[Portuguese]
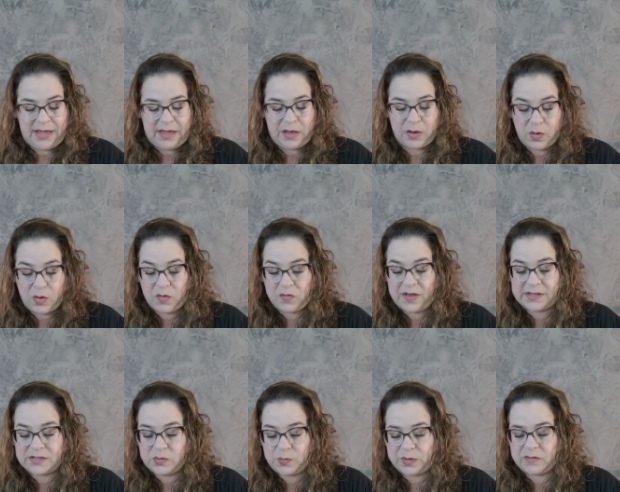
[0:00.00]
Eu
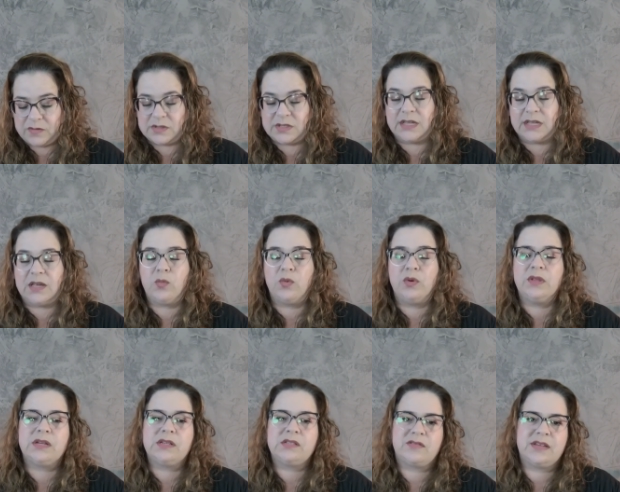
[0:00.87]
confesso para você que
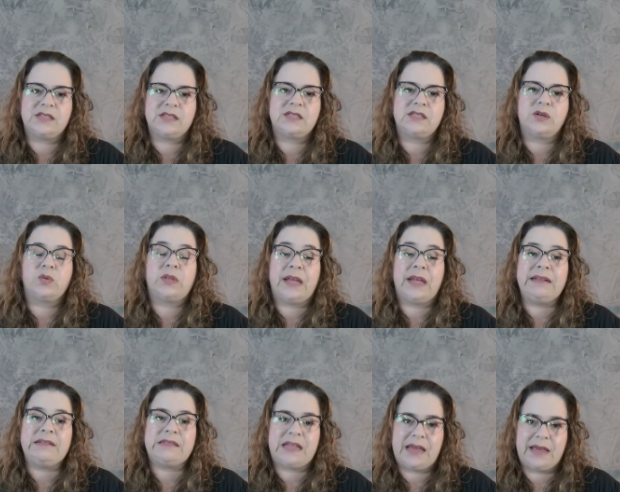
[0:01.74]
muitas vezes eu
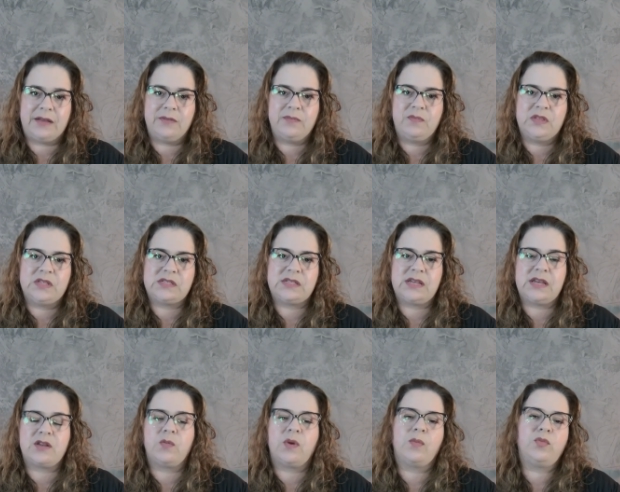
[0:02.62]
tentei
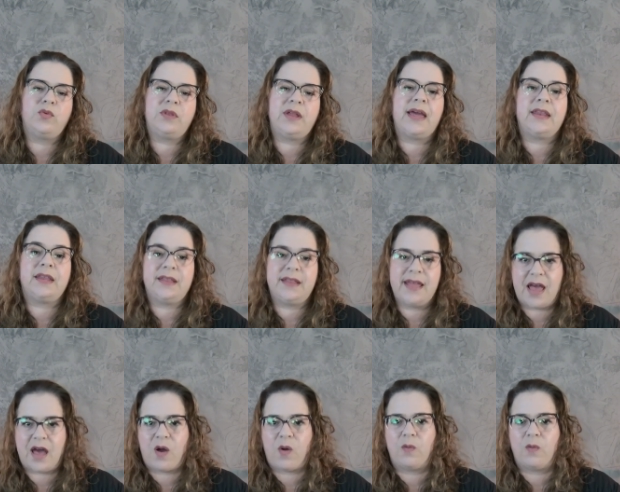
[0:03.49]
ser uma mulher
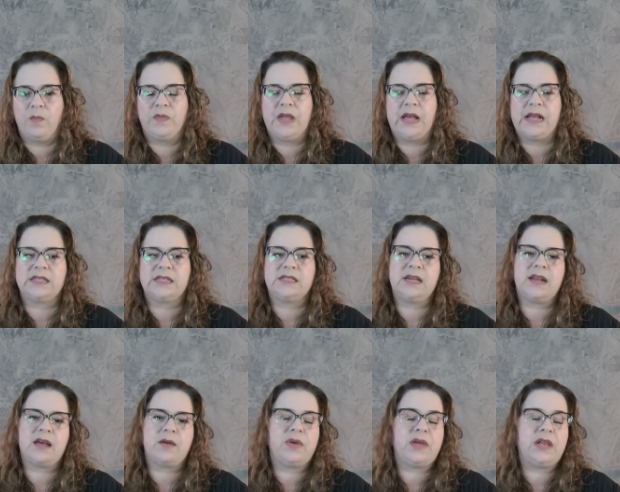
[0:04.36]
ideal,
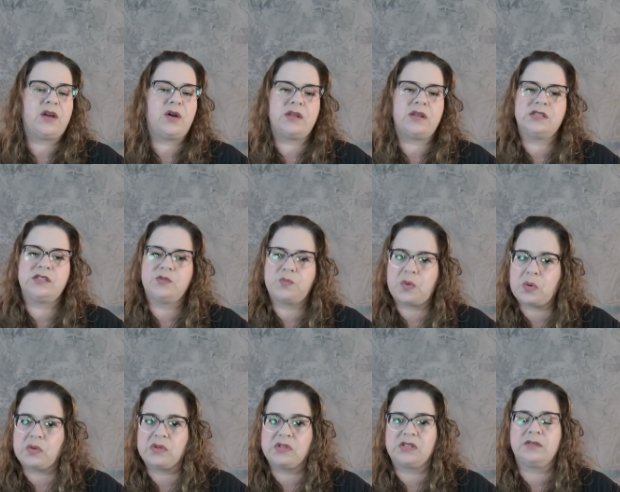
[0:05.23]
ser a melhor
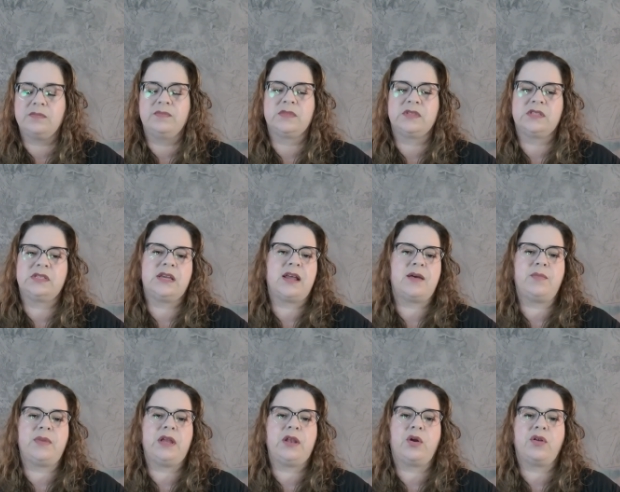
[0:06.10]
esposa, ser a
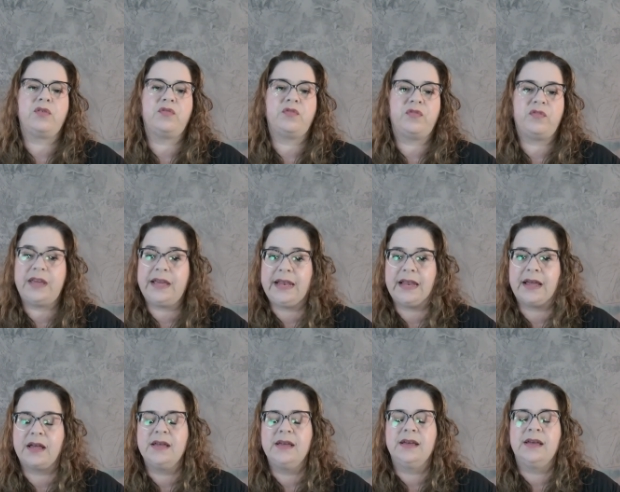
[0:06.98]
melhor
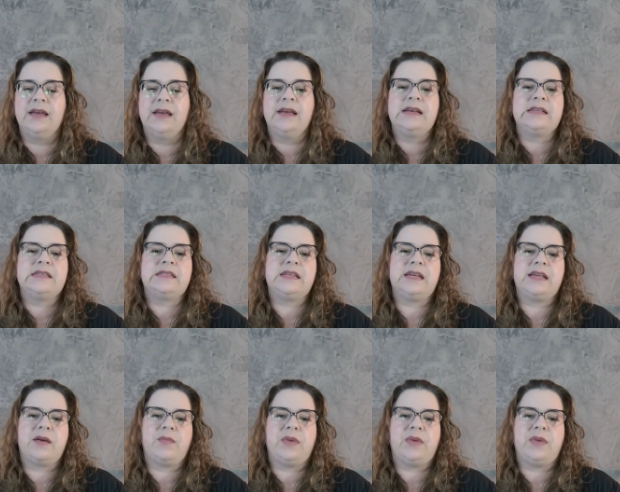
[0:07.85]
filha, ser a